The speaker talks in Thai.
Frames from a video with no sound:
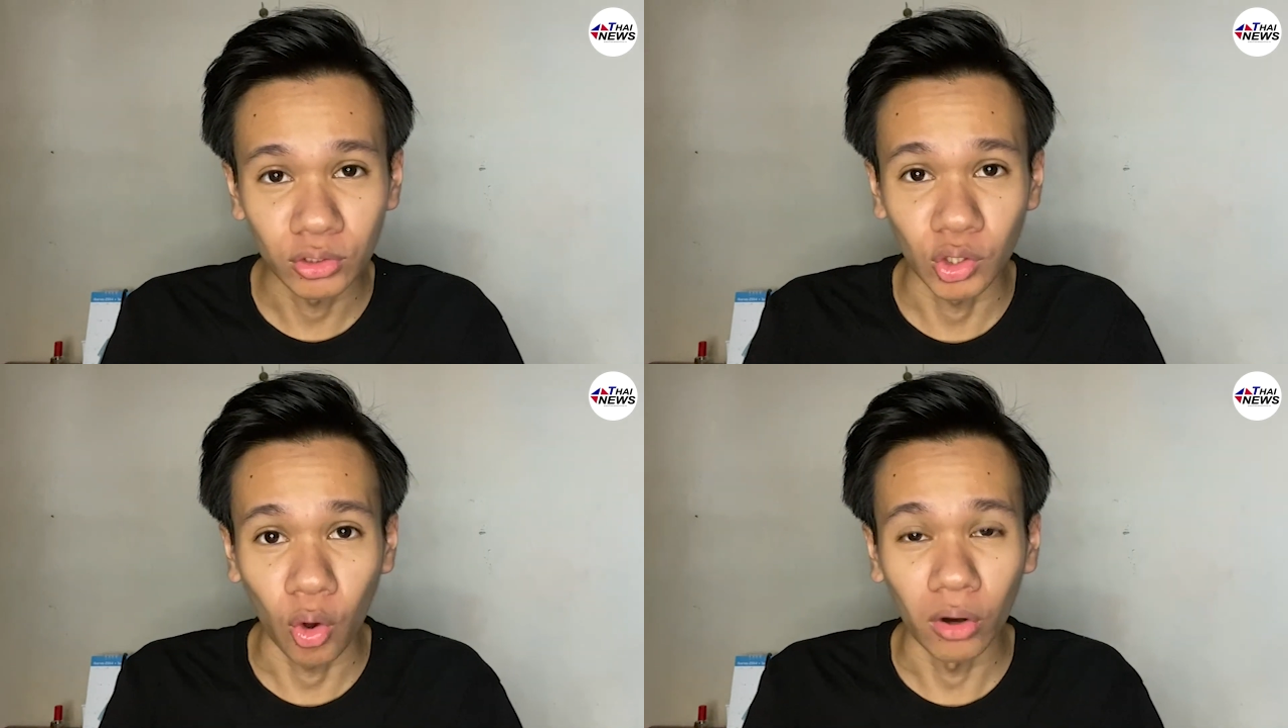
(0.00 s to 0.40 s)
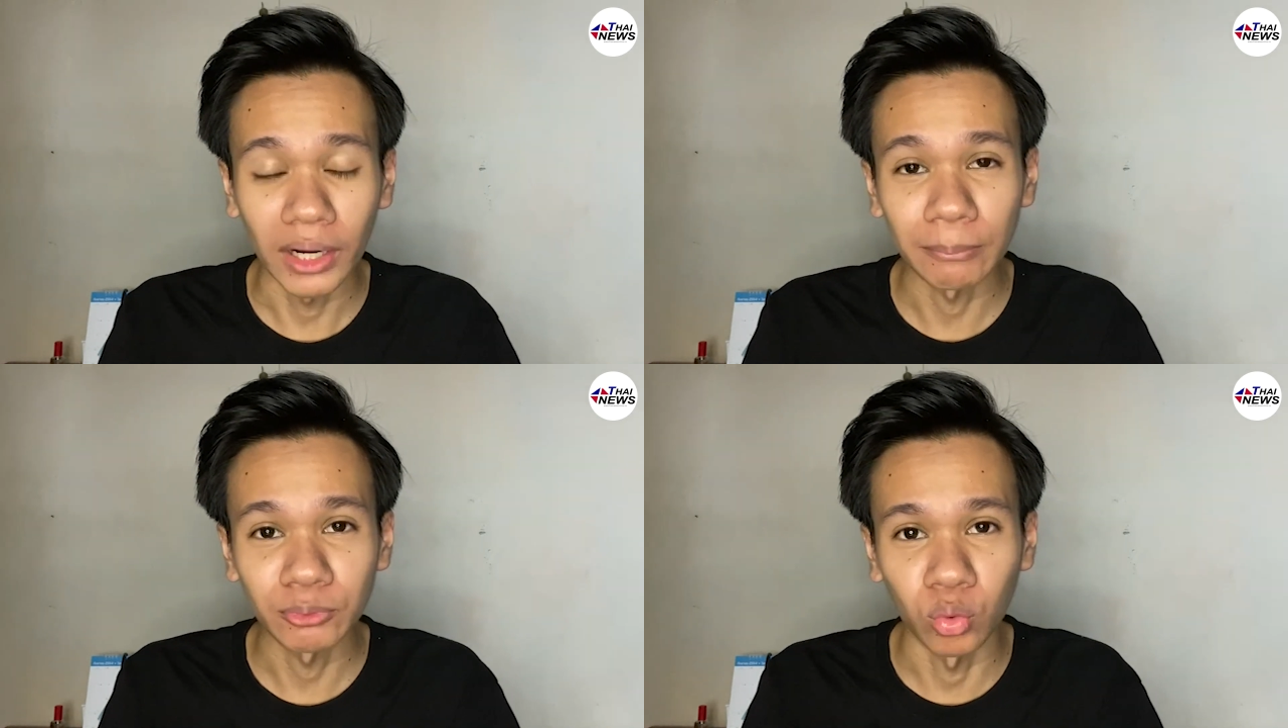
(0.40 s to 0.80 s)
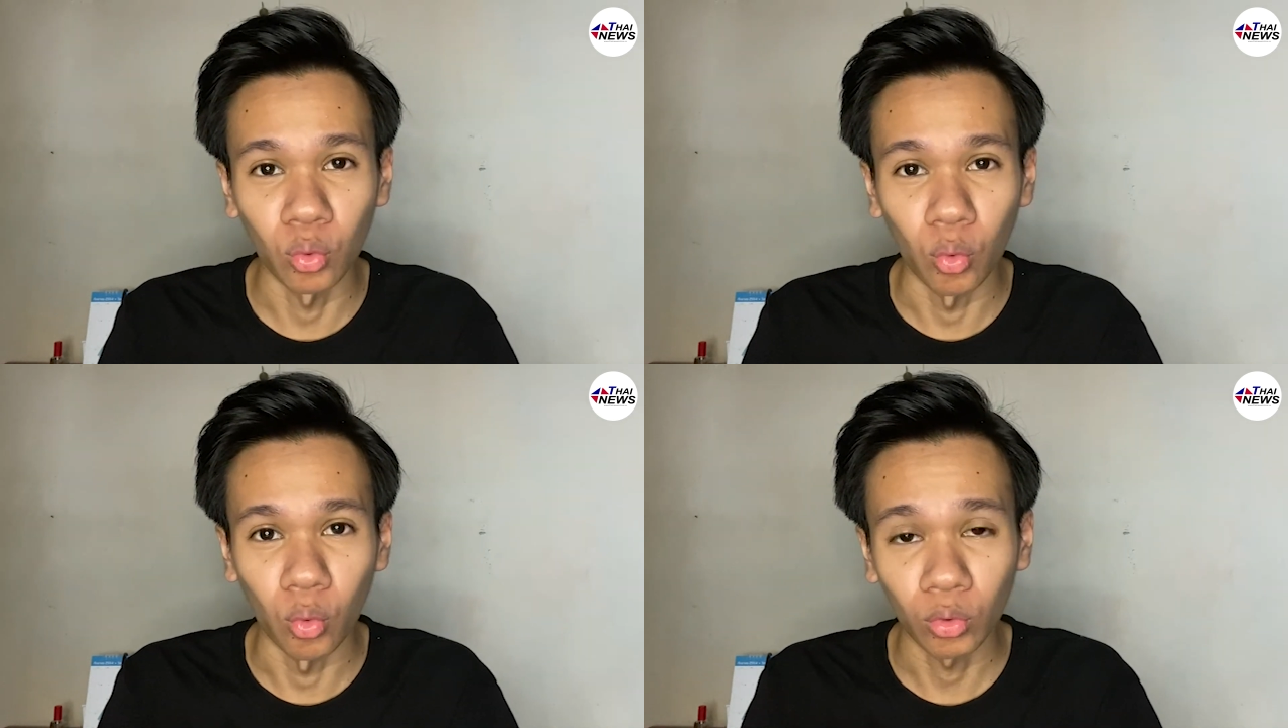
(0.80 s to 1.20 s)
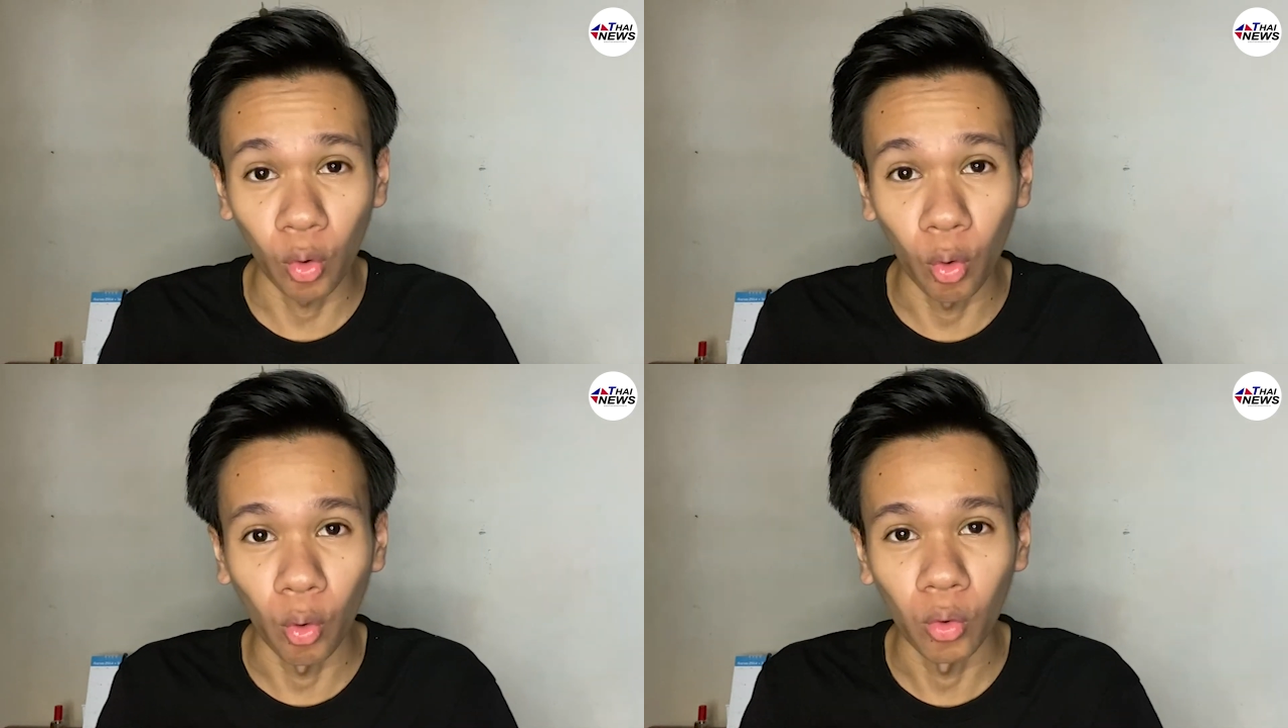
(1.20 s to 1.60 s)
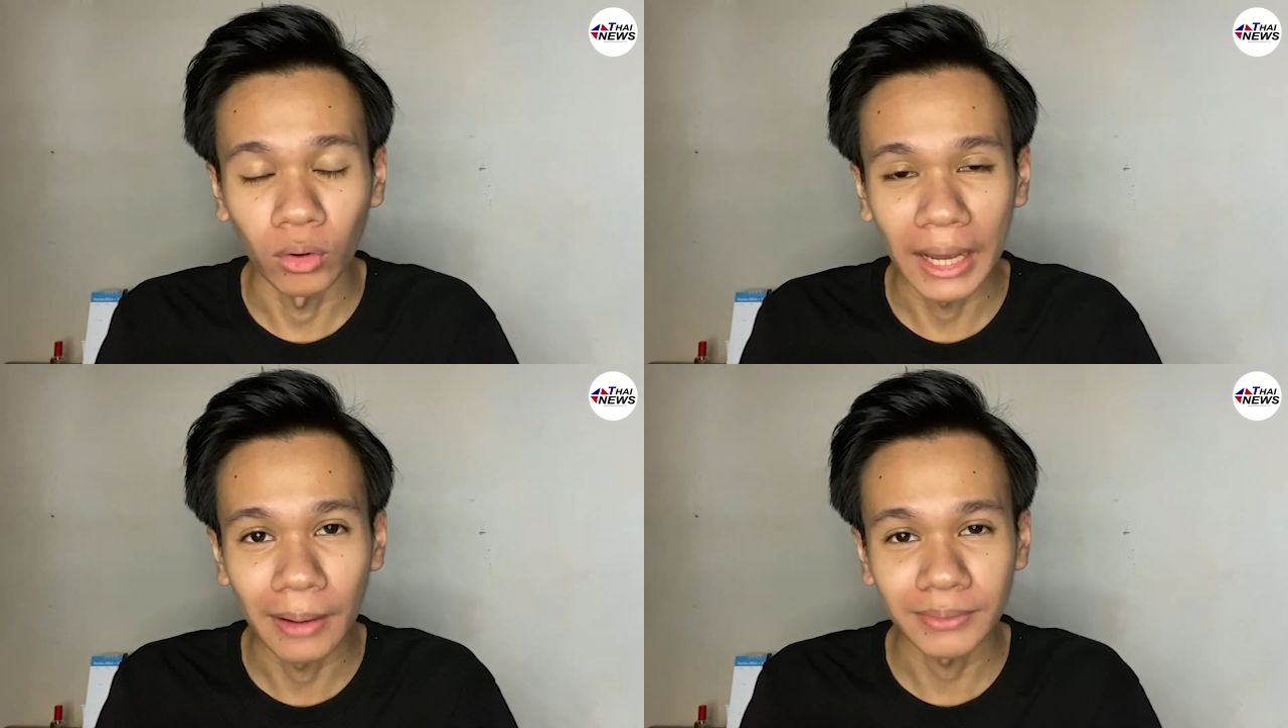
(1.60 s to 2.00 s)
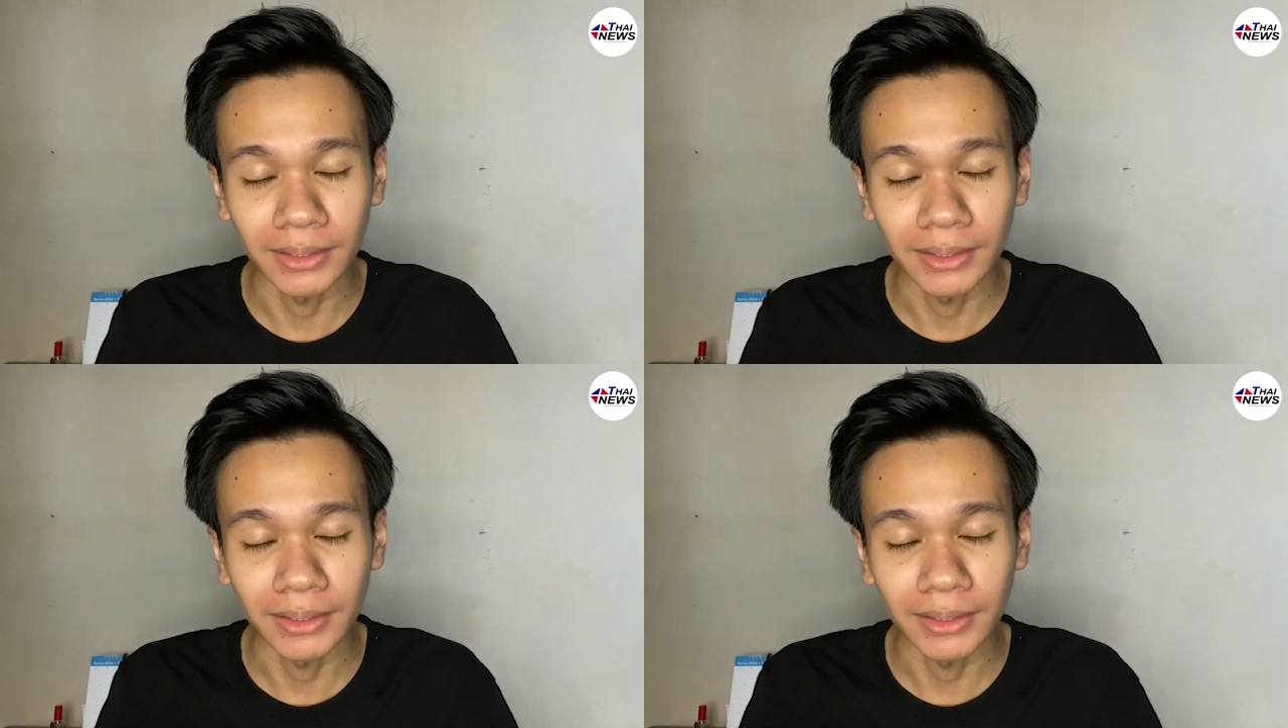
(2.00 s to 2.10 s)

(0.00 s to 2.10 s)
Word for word: .2 นะครับถูกโกงนะครับ